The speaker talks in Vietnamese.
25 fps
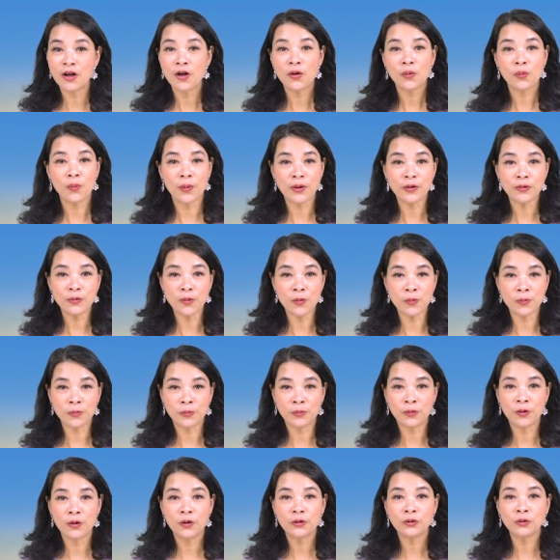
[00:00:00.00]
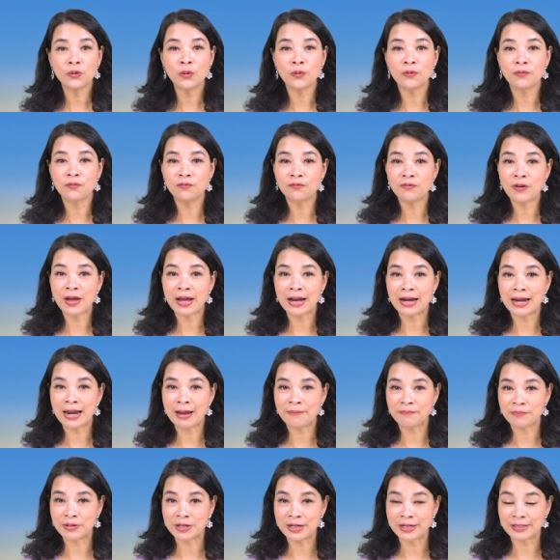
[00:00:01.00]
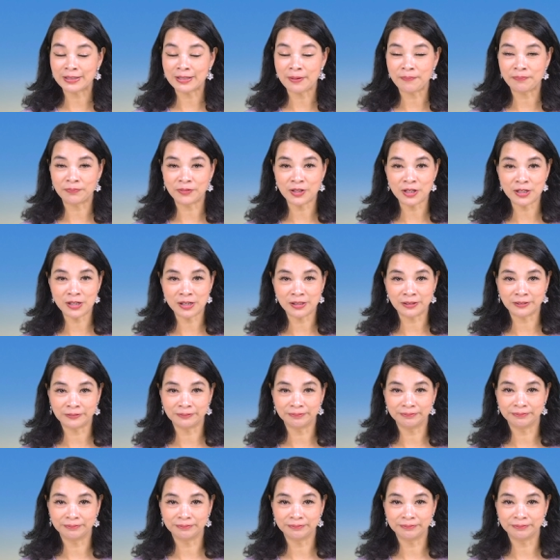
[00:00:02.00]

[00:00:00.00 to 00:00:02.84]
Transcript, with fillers: cuối cùng tụt về làm người tầm thường